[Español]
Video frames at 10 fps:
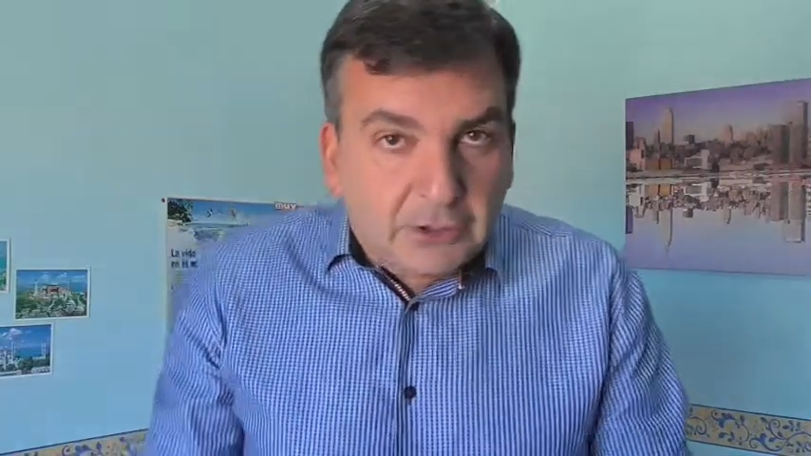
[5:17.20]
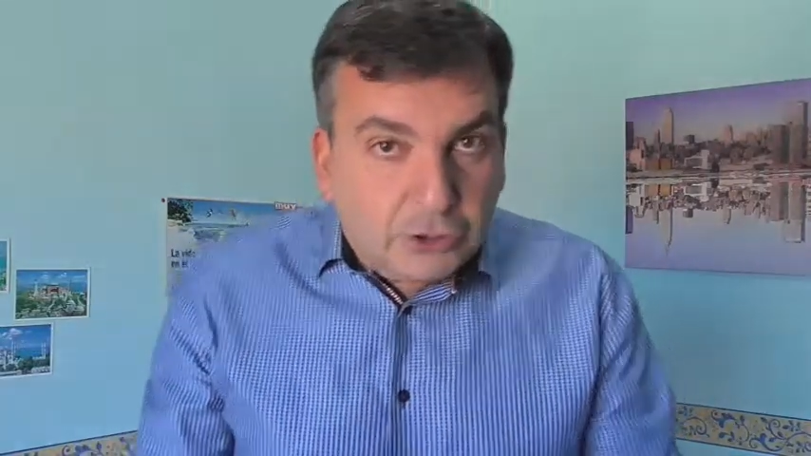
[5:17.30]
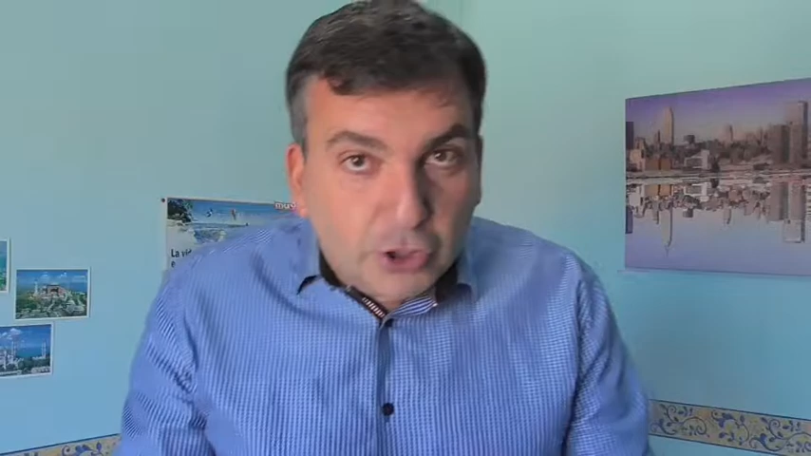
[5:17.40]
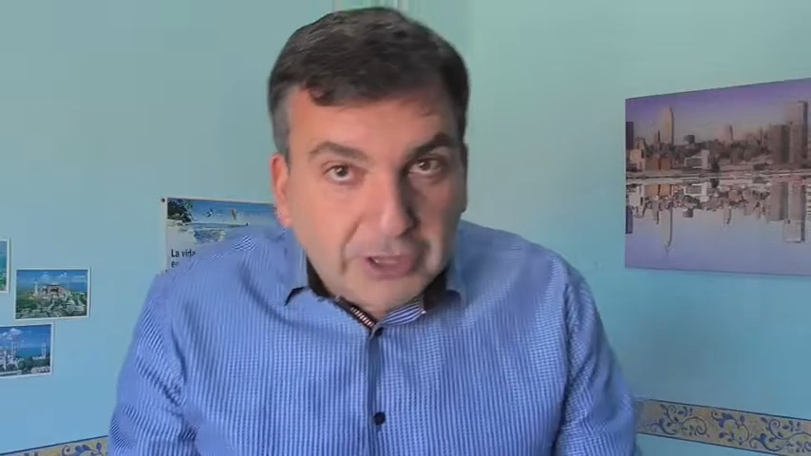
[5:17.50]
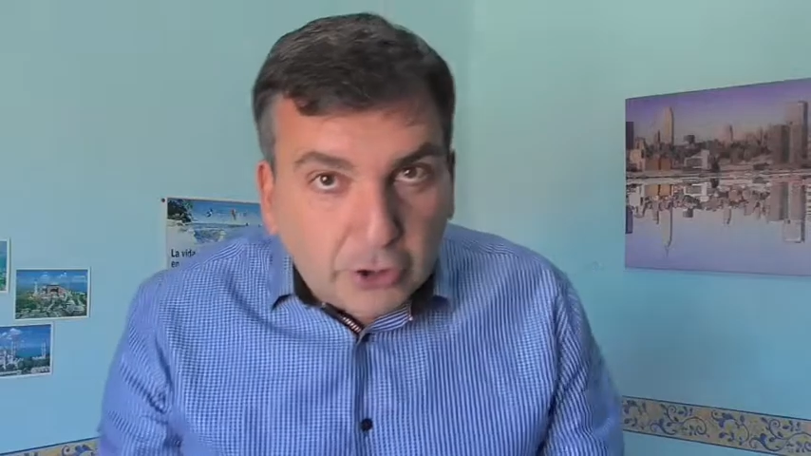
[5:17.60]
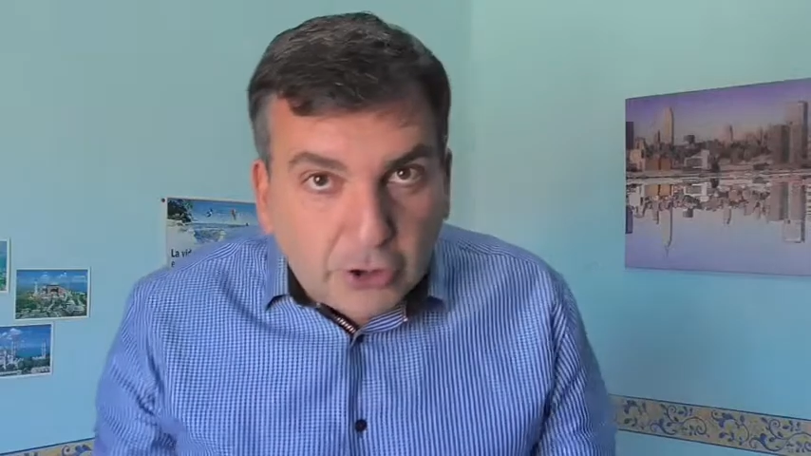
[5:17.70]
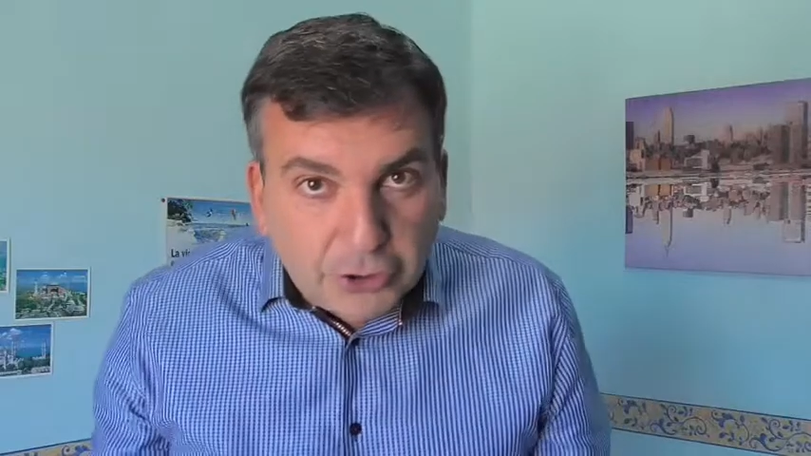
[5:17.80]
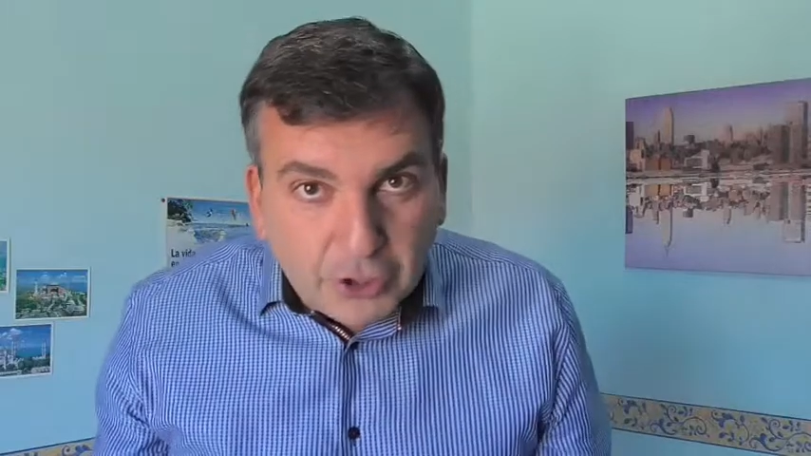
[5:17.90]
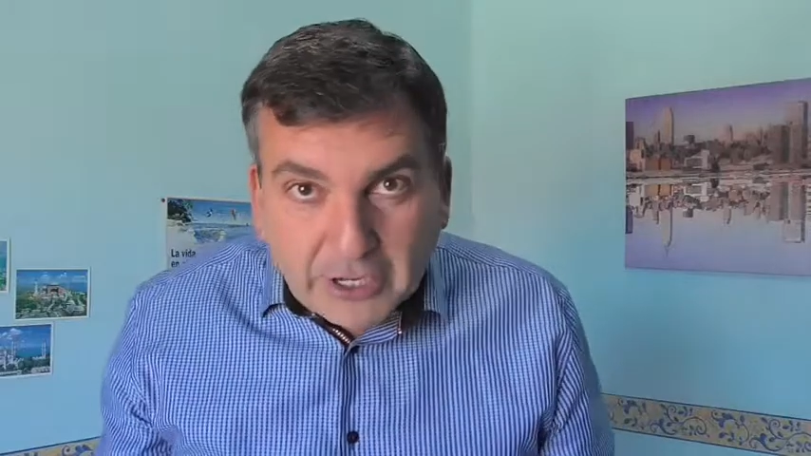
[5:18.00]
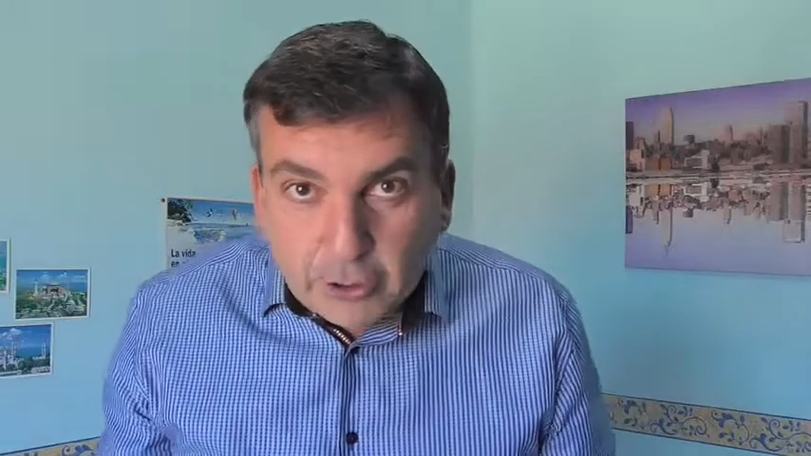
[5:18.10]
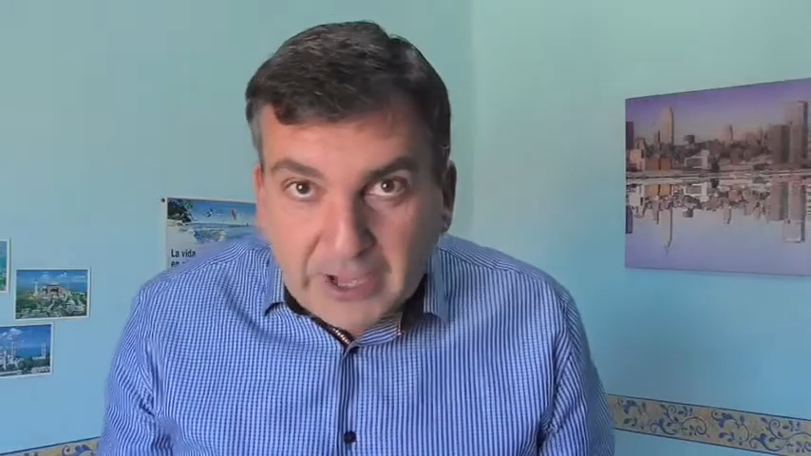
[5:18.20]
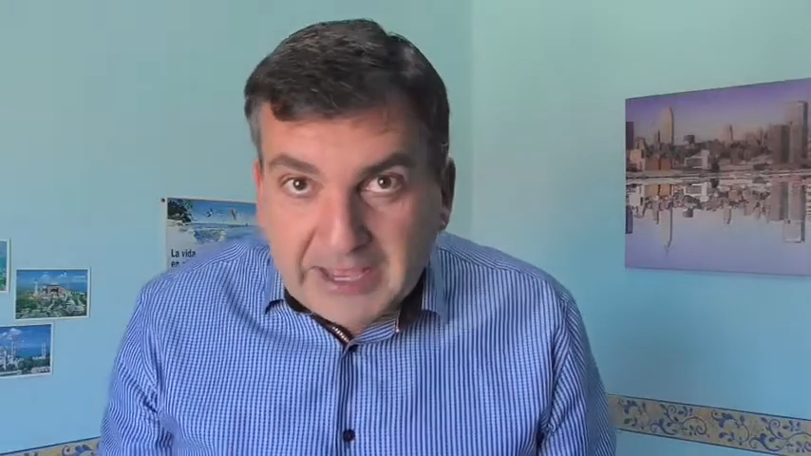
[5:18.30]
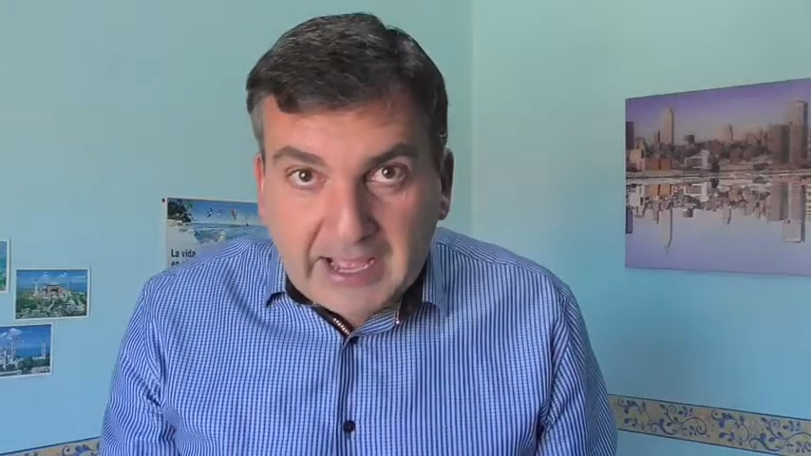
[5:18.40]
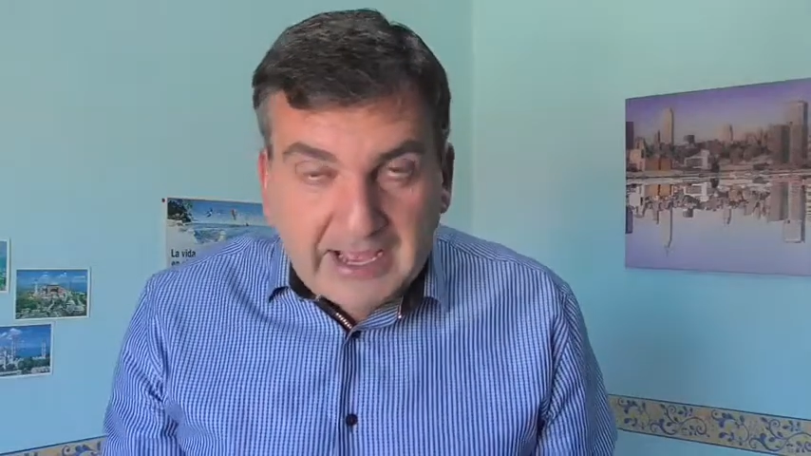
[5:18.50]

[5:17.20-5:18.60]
no digo yo que no haya